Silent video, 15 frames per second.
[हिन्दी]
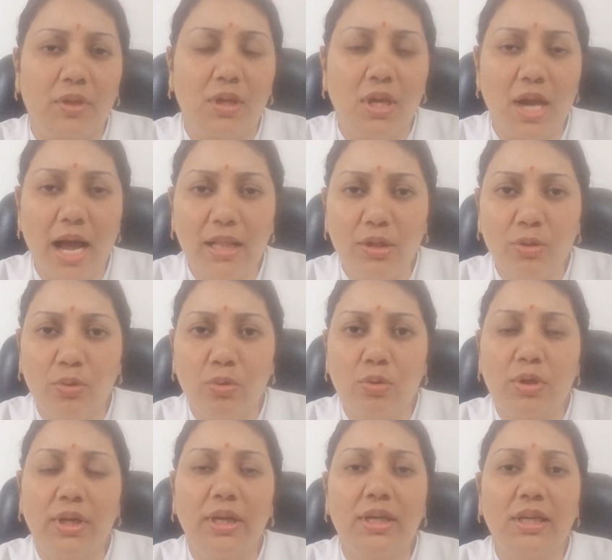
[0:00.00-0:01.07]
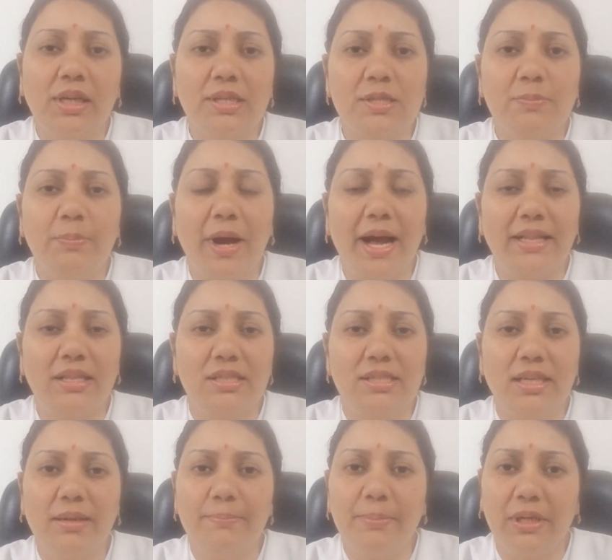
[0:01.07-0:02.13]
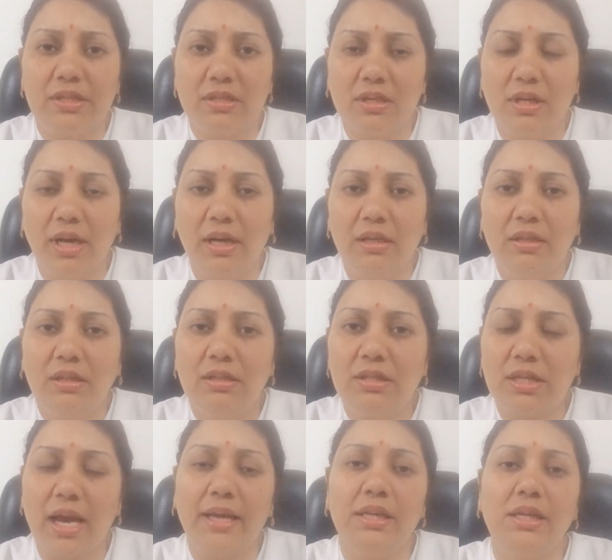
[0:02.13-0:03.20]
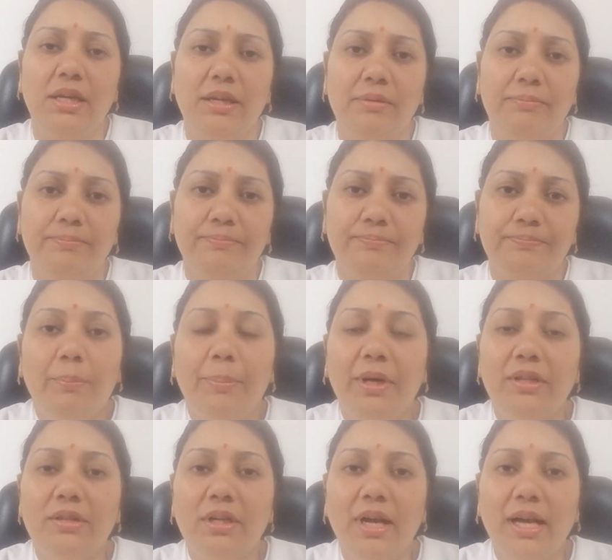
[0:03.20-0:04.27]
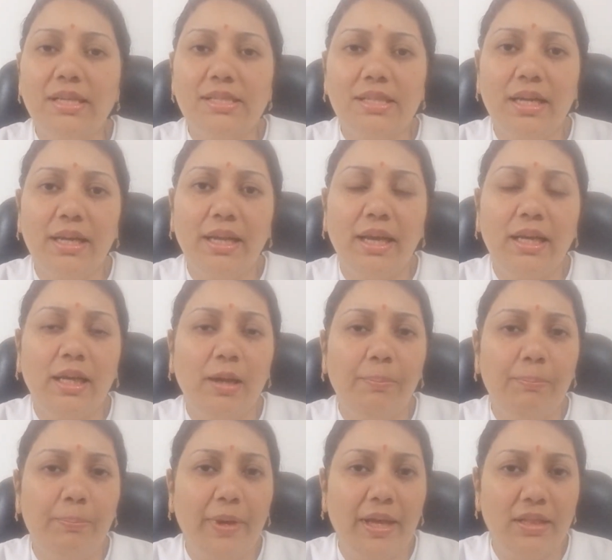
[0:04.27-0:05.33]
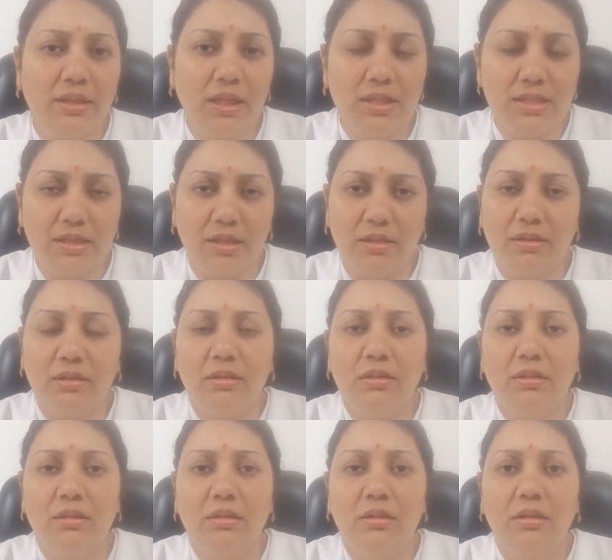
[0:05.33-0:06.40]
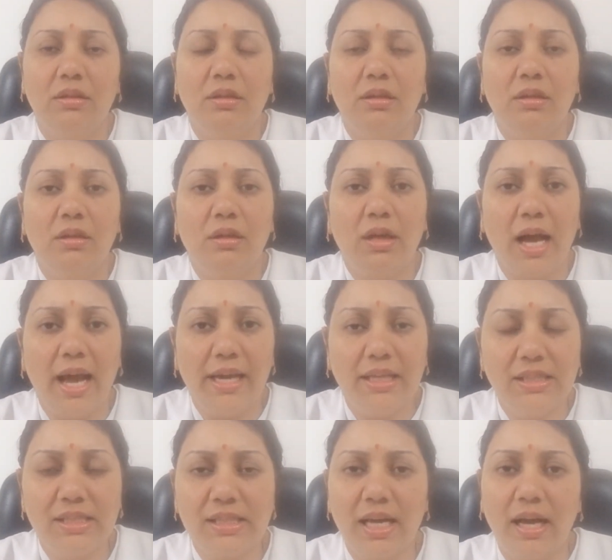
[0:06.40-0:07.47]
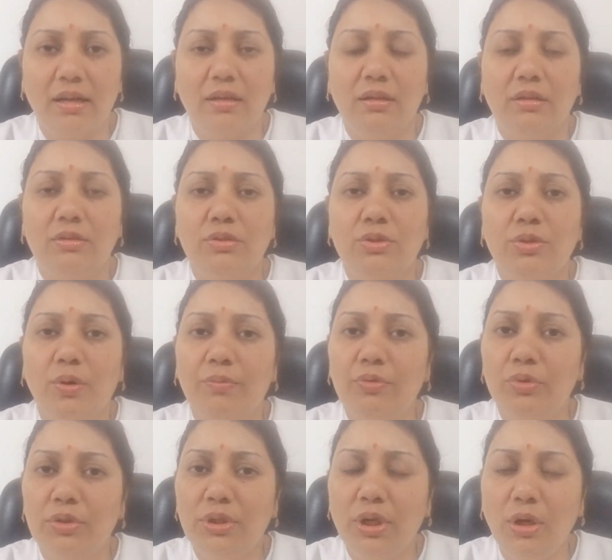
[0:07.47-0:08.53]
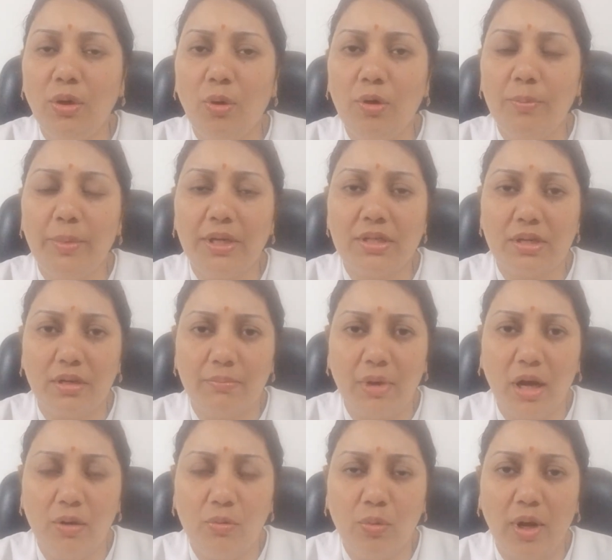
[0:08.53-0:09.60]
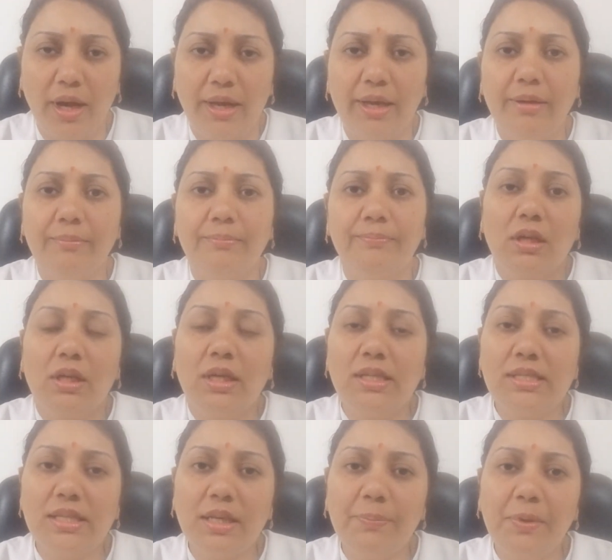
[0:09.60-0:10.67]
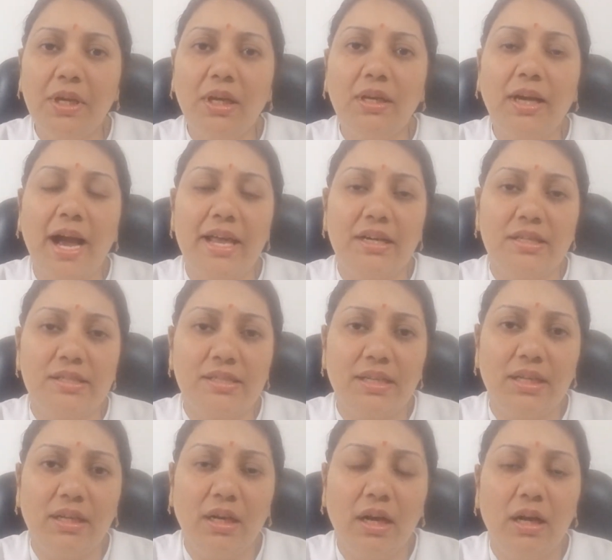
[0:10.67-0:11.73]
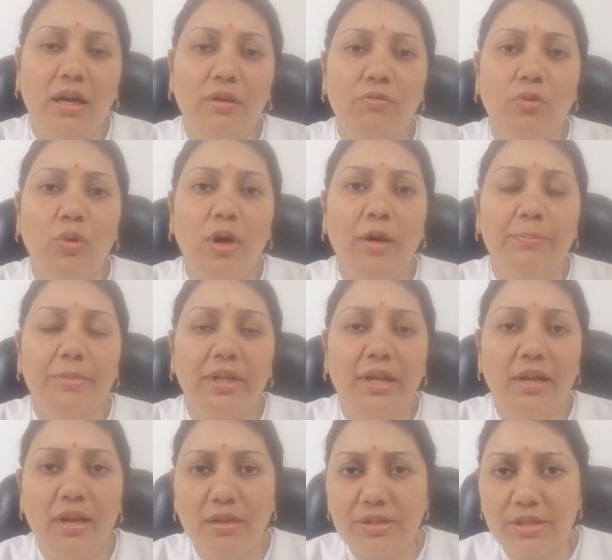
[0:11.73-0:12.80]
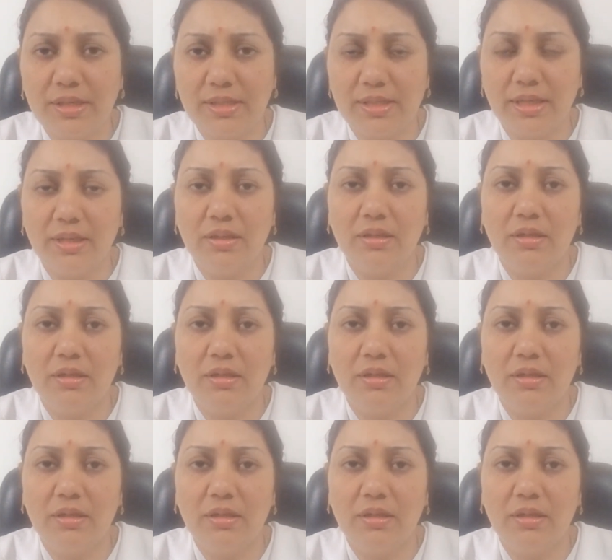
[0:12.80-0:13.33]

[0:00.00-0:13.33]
ज्ञात हो कि किस बात से बचना चाहिए पंद्रह से लेकर पैंतीस तक का इंसान जो वृद्धि योग में जन्मा हुआ है किसी भी कारण से अगर वो अपने लक्ष्य से